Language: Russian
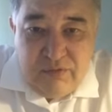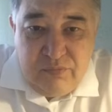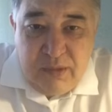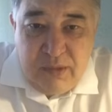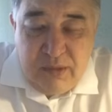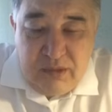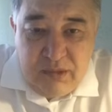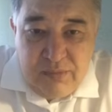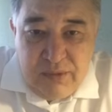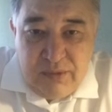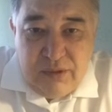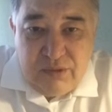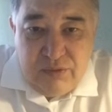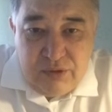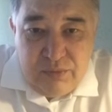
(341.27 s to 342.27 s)
В Малых
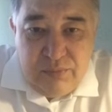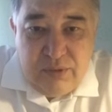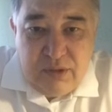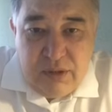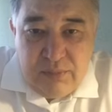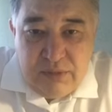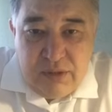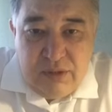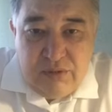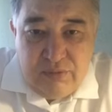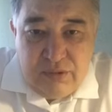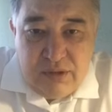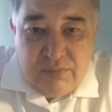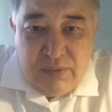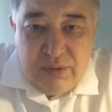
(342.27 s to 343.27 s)
Дербетах тоже пока
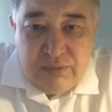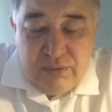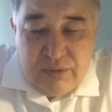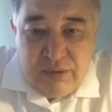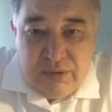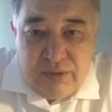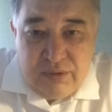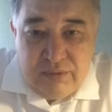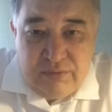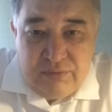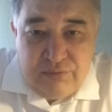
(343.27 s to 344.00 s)
обстановка спокойная.